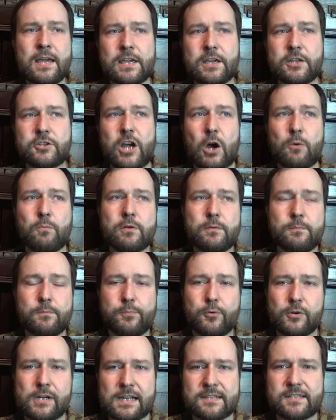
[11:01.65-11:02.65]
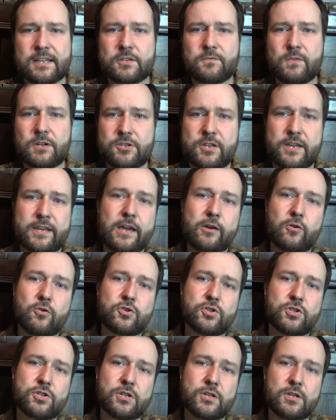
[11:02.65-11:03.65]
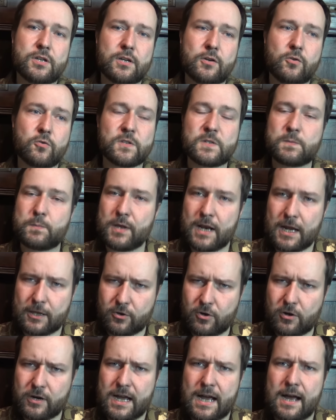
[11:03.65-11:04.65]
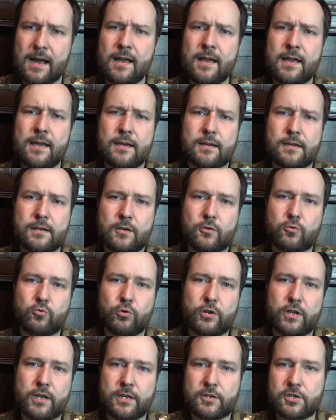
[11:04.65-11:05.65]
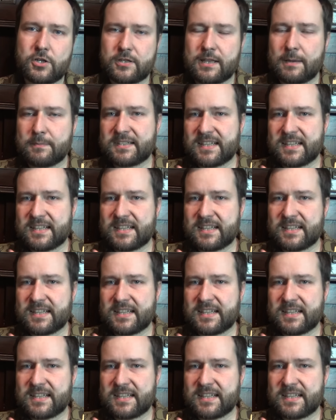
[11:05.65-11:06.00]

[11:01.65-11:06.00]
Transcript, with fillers: i chciałbym pokazać właśnie jakiegoś e, konspiratora, e, który gdzieś tam